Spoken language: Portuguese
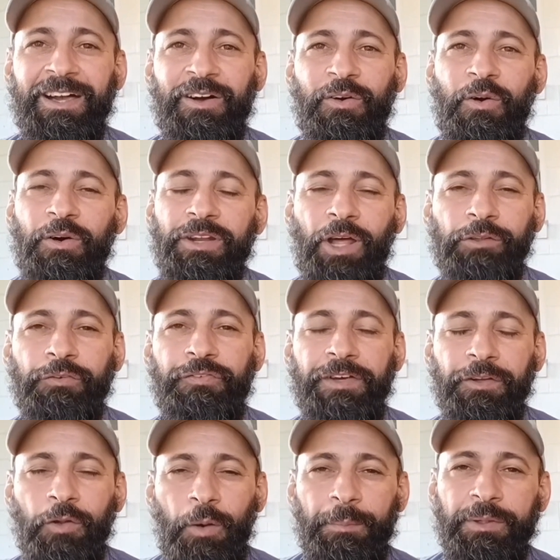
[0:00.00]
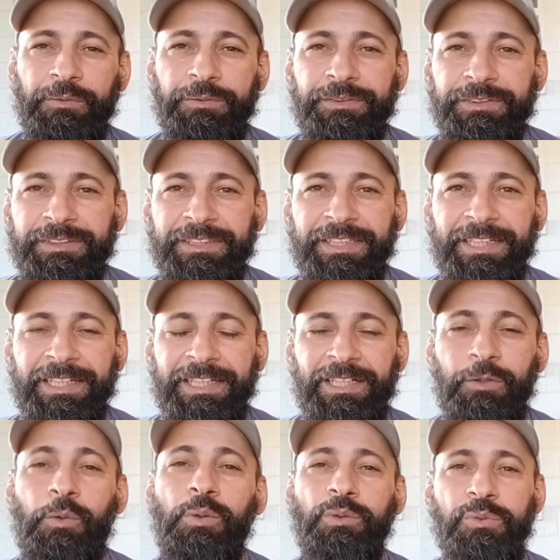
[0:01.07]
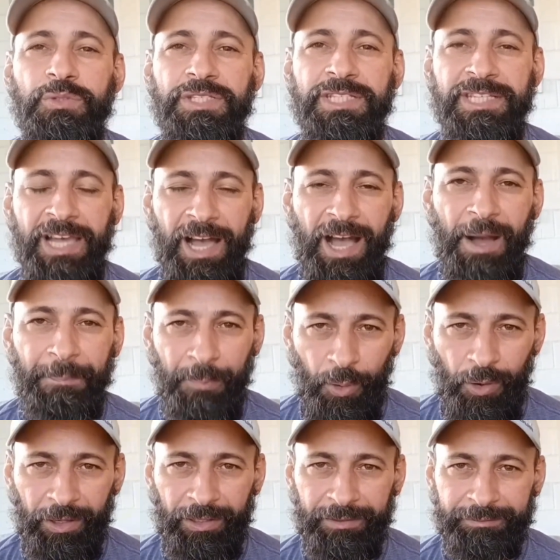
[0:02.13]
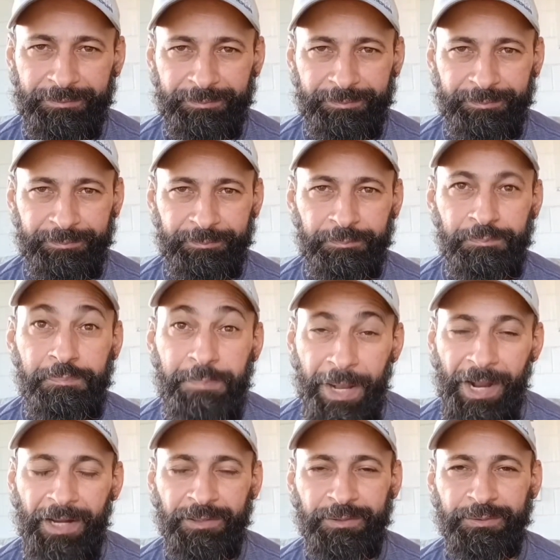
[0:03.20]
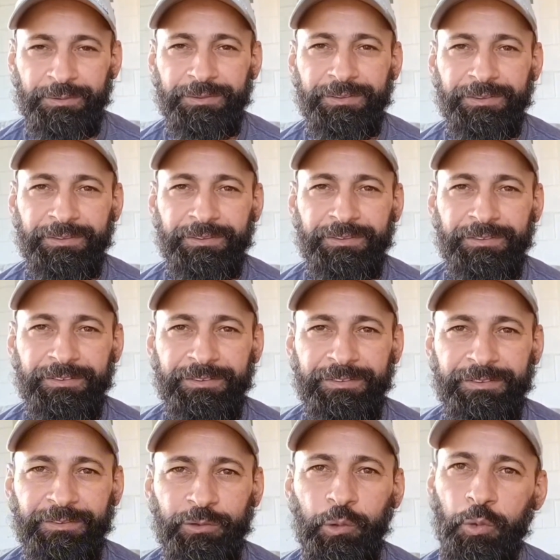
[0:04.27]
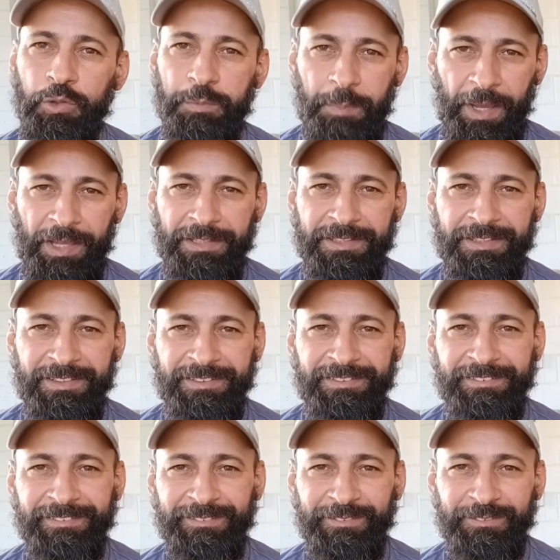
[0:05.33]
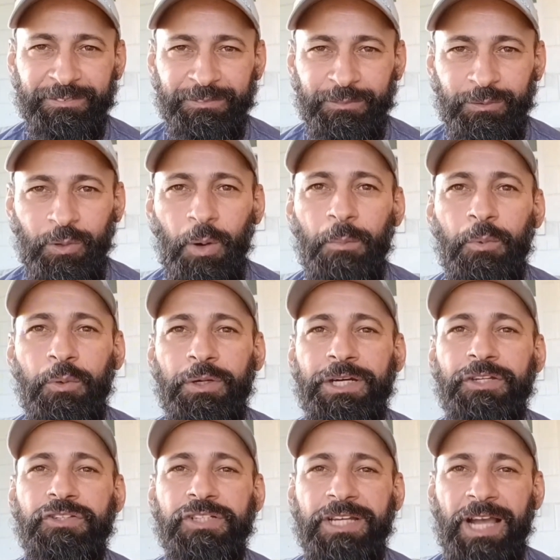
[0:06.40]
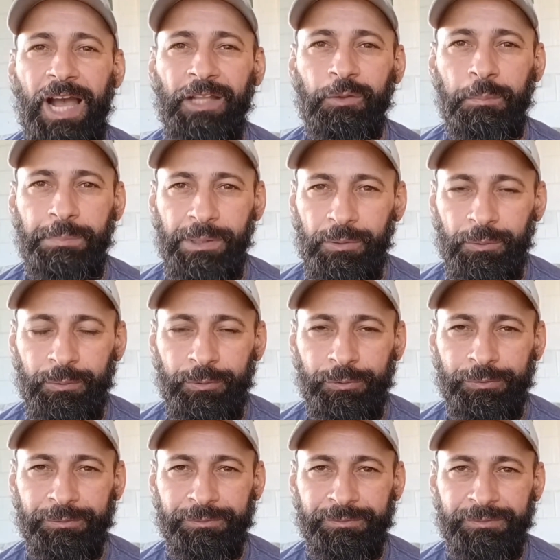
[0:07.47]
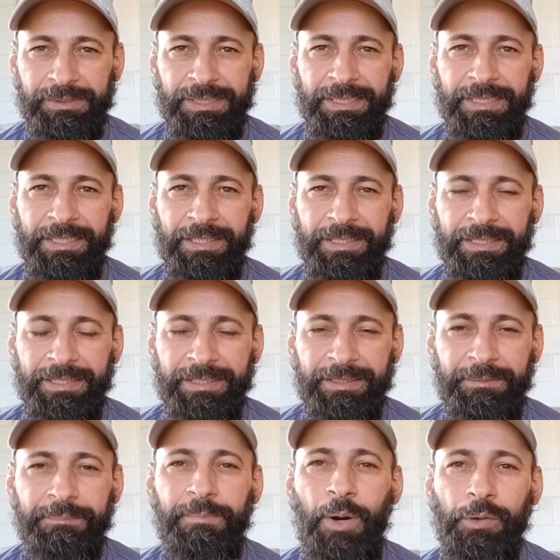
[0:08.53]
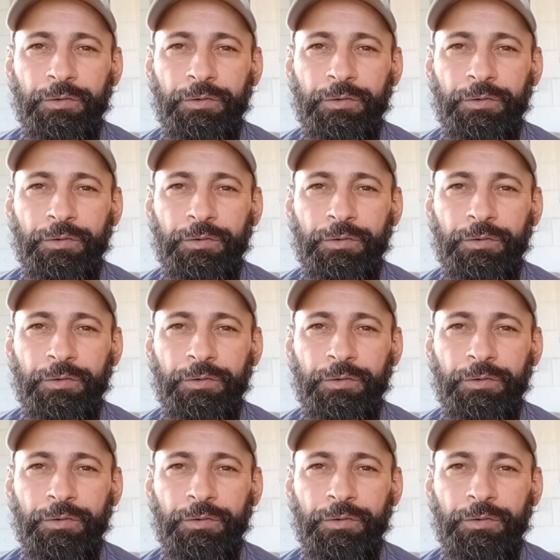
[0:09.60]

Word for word: Ronaldo Fenômeno, ele conduzia a bola perto dos pés, como criticado pelo Mauro